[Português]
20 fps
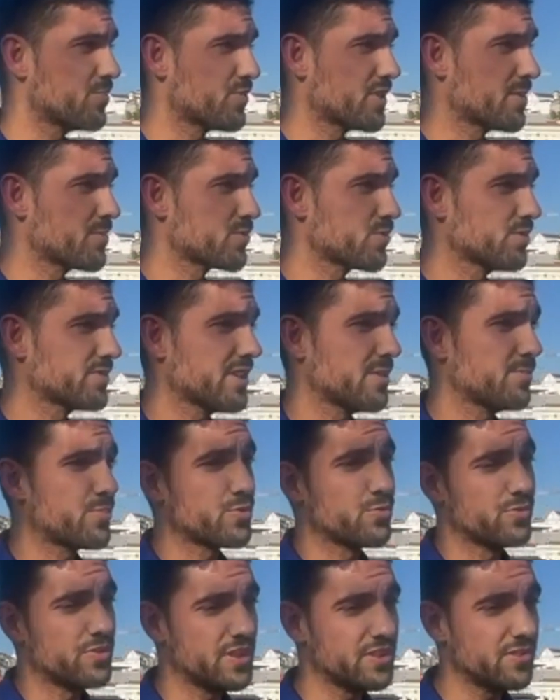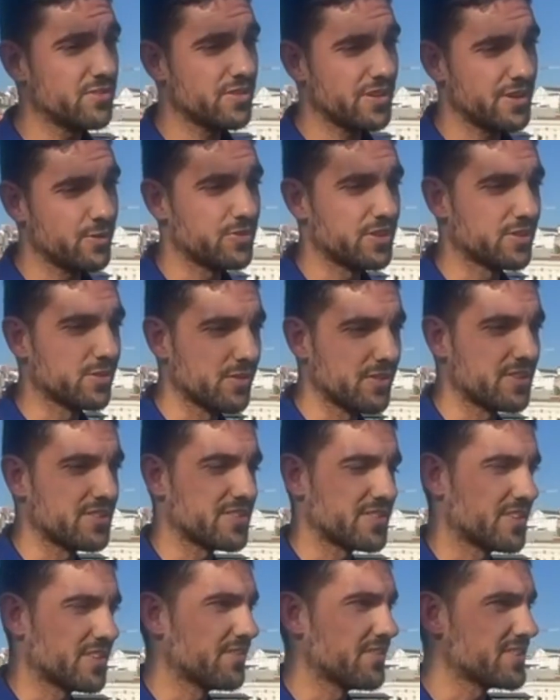podemos lutar por um título, que é o título da
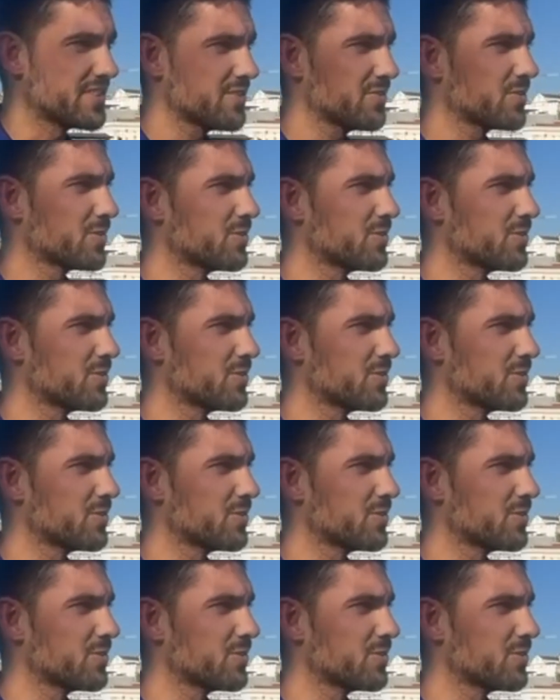terceira divisão,